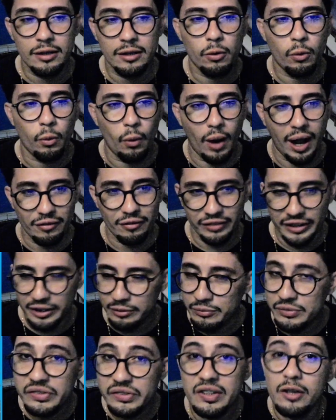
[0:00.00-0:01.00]
Cravley,
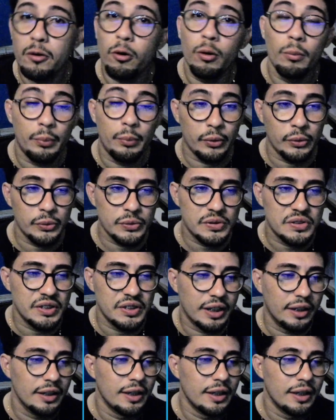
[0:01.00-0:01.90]
não sei como pronuncia,